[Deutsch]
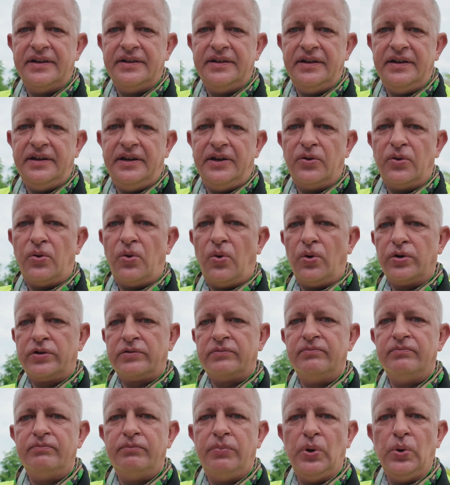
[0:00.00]
die die
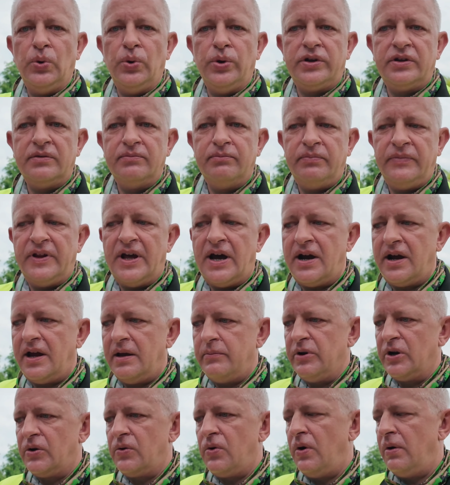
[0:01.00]
roten Blüten
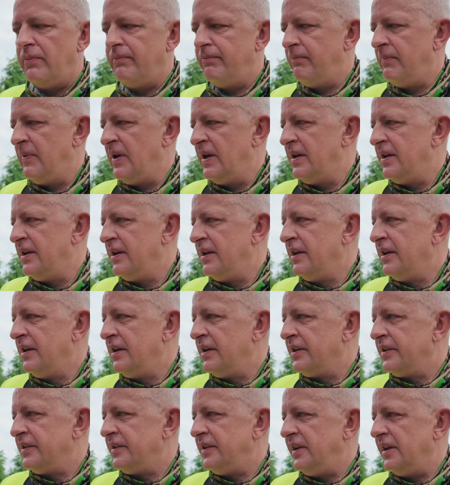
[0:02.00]
nachher bekommen.
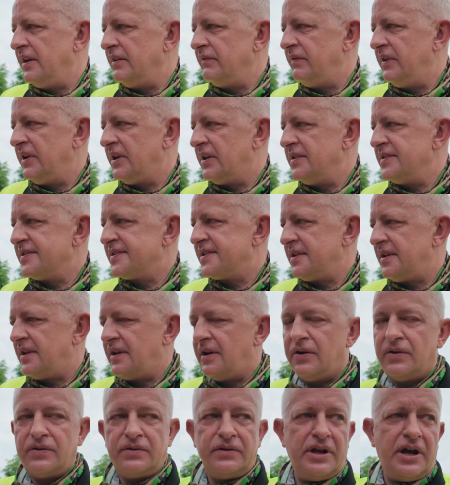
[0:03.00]
Die entwickeln
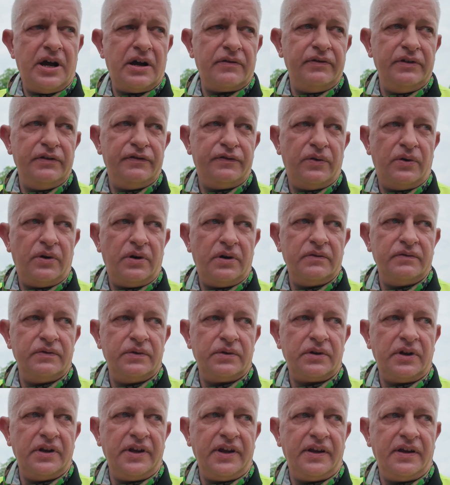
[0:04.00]
sich auch nach wie vor
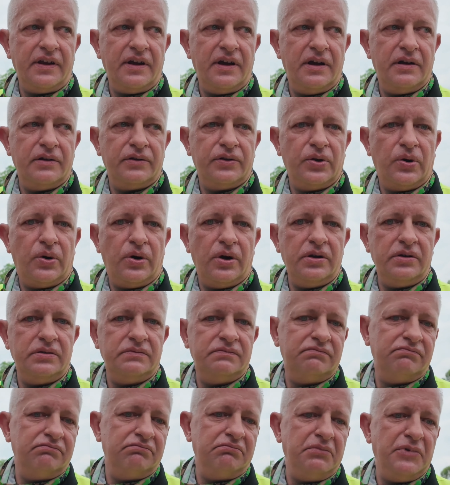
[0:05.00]
wirklich äh, toll,
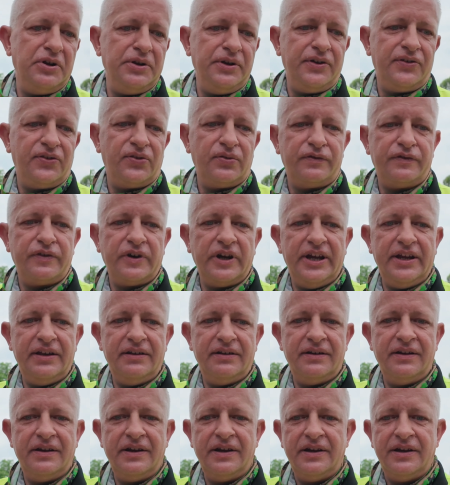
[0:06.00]
bin ich
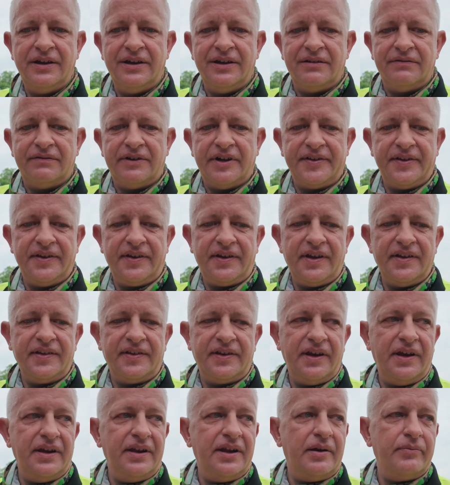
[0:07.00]
zufrieden. Was ich
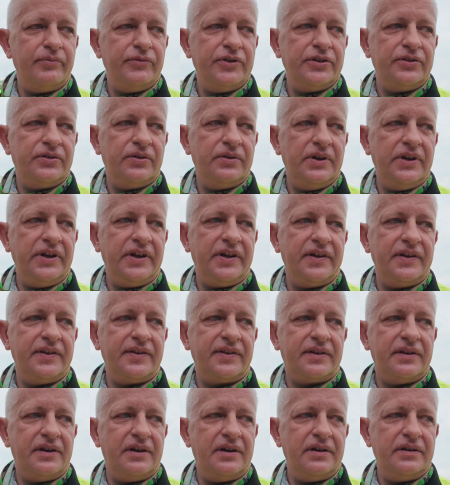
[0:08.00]
gesehen habe natürlich
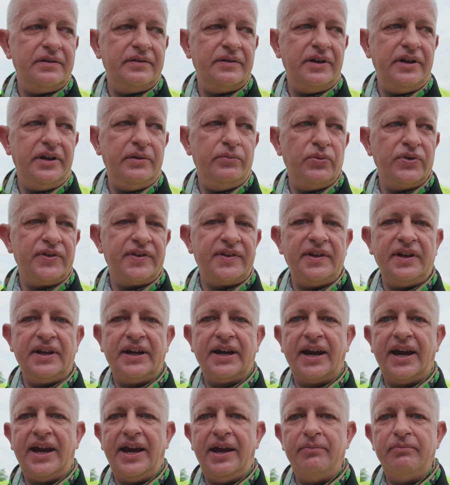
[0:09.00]
ist, äh, ich muss die
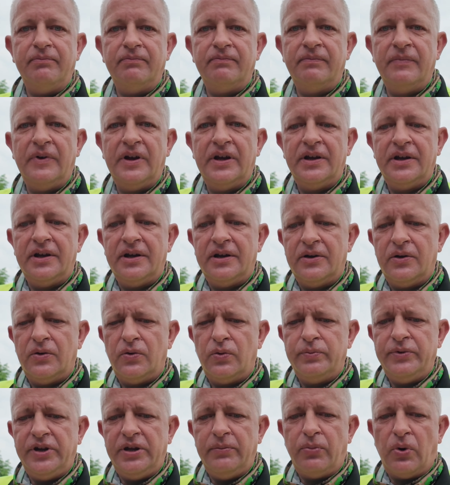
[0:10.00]
Gräben
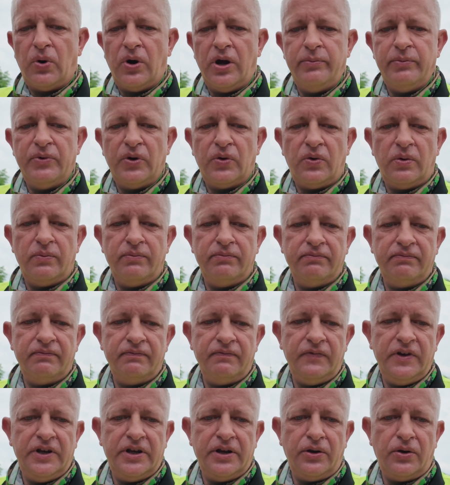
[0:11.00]
um die Bäume rum
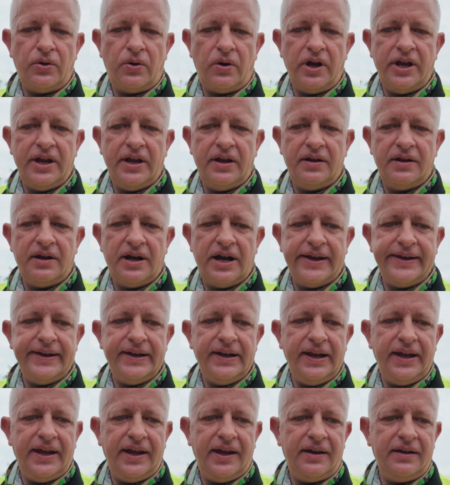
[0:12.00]
wieder neu
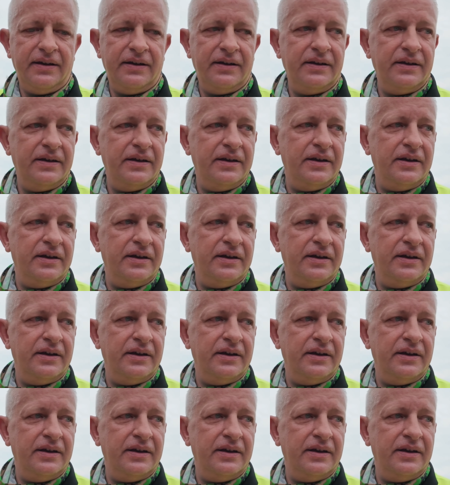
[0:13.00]
anlegen,